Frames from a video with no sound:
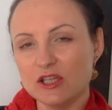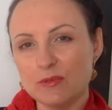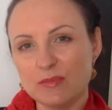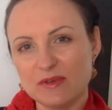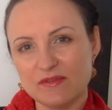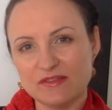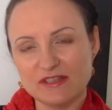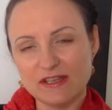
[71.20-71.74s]
И
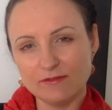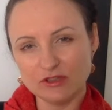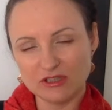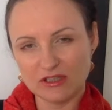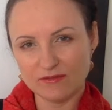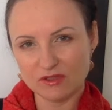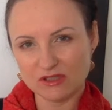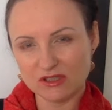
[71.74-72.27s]
при всей вот
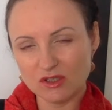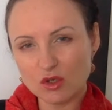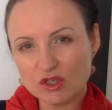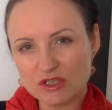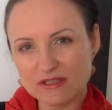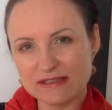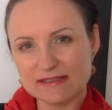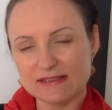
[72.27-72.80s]
этой вот
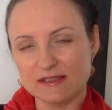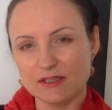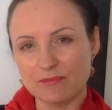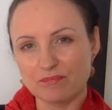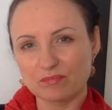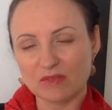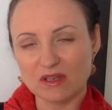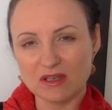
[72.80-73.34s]

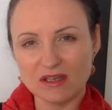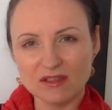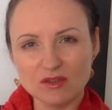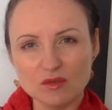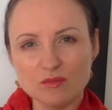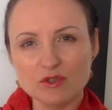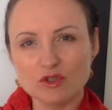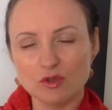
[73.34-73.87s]
сложности, я
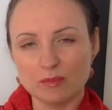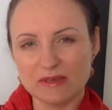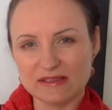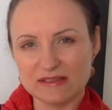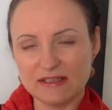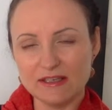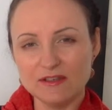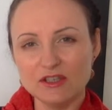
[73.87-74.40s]
думаю, что
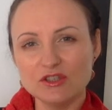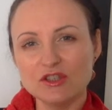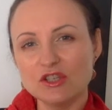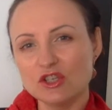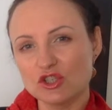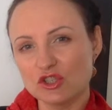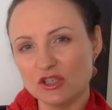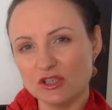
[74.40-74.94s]
последние
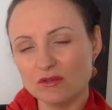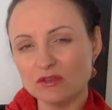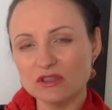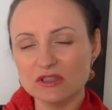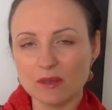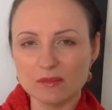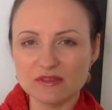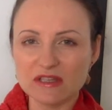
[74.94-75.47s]
3-4
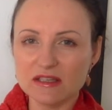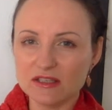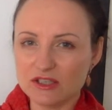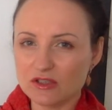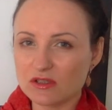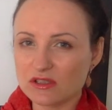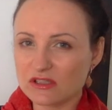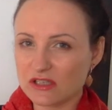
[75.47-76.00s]
года нам стало
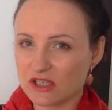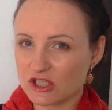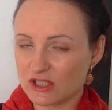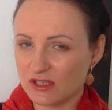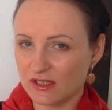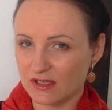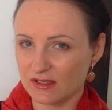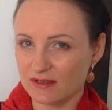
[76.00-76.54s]
еще
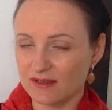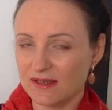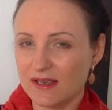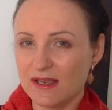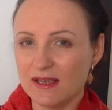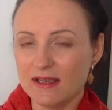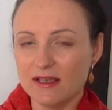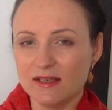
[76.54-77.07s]
сложнее.
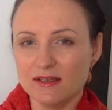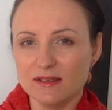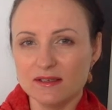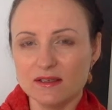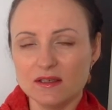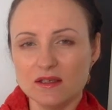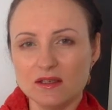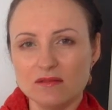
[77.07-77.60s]

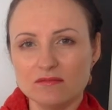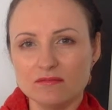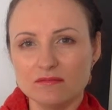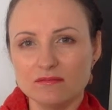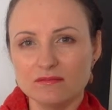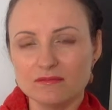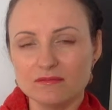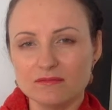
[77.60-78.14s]
И
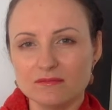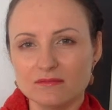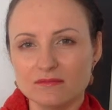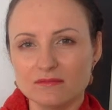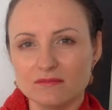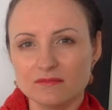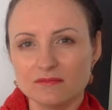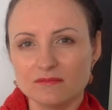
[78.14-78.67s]

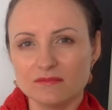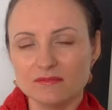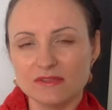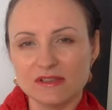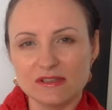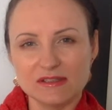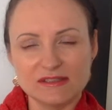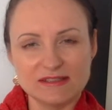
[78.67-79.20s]

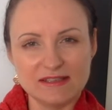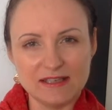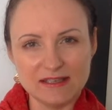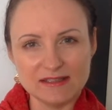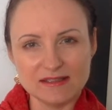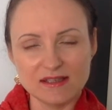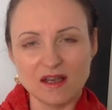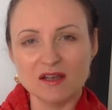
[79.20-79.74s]

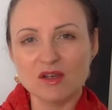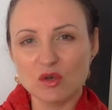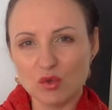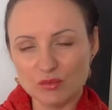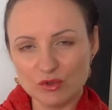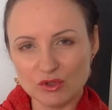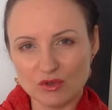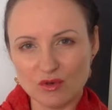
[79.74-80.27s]
здесь
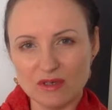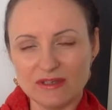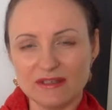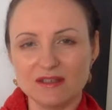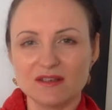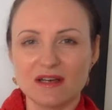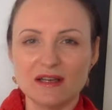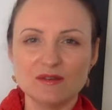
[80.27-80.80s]
огромную роль
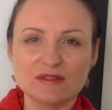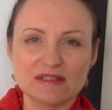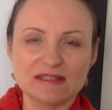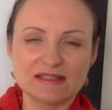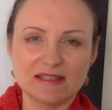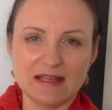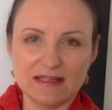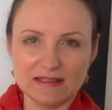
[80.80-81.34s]
играют
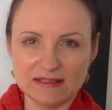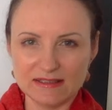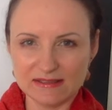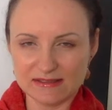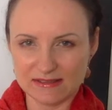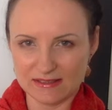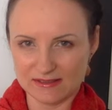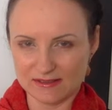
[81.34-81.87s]
социальные
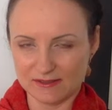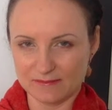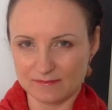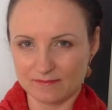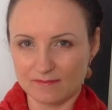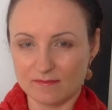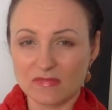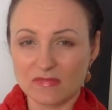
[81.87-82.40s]
сети.
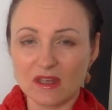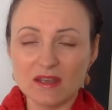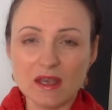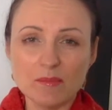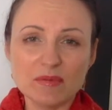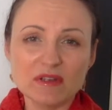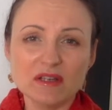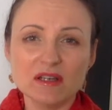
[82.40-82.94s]

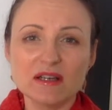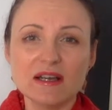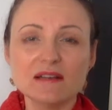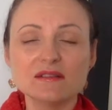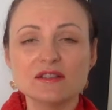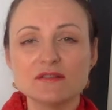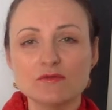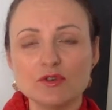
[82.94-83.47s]
Я
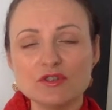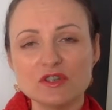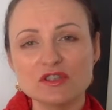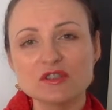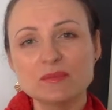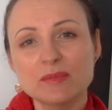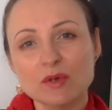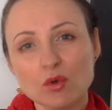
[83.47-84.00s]
предлагаю сегодня
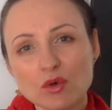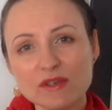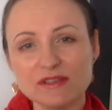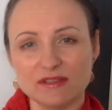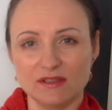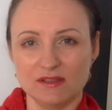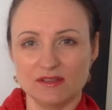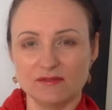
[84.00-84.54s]

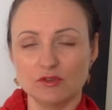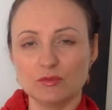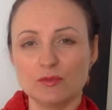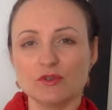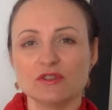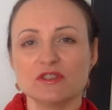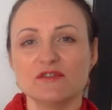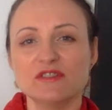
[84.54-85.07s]
сбросить, вот
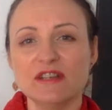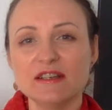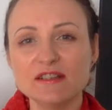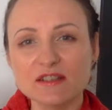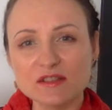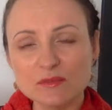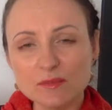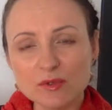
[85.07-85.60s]
просто взять
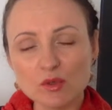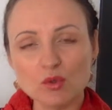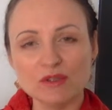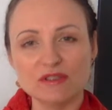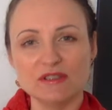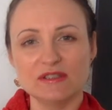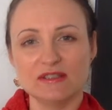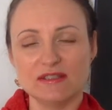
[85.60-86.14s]
и
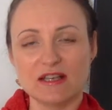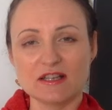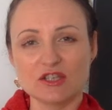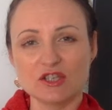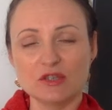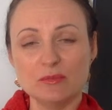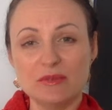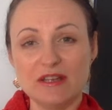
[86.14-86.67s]
сбросить с
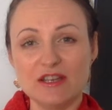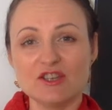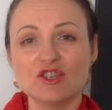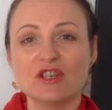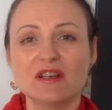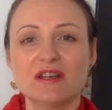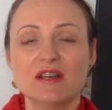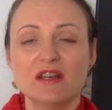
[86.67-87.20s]
наших
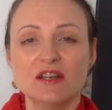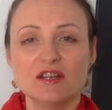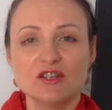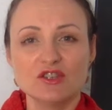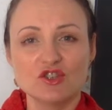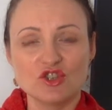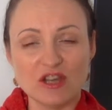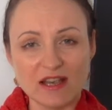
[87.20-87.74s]
плеч
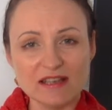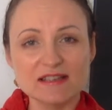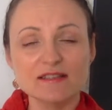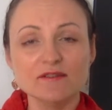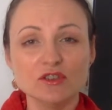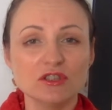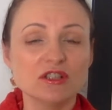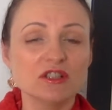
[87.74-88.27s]

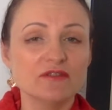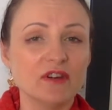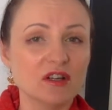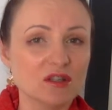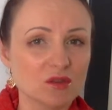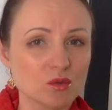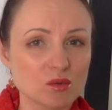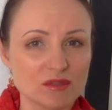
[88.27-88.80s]
часть вот этого
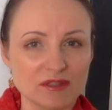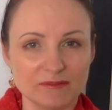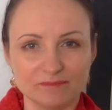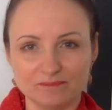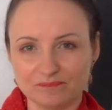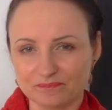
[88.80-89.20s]
груза.